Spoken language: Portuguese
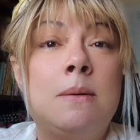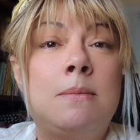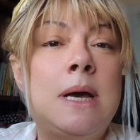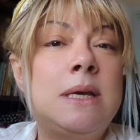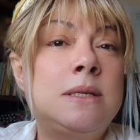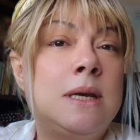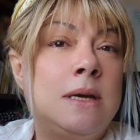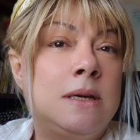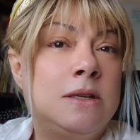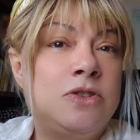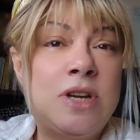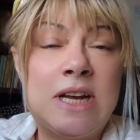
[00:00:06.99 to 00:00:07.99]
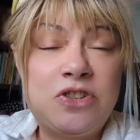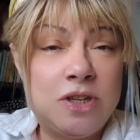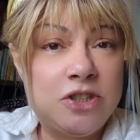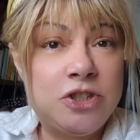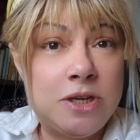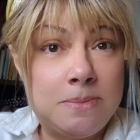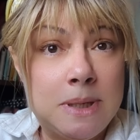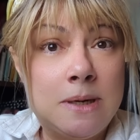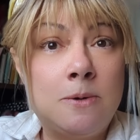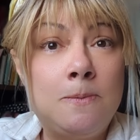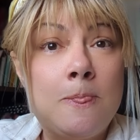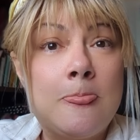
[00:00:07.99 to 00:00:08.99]
Mas já de
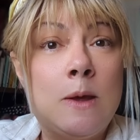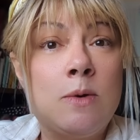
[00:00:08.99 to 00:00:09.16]
antemão,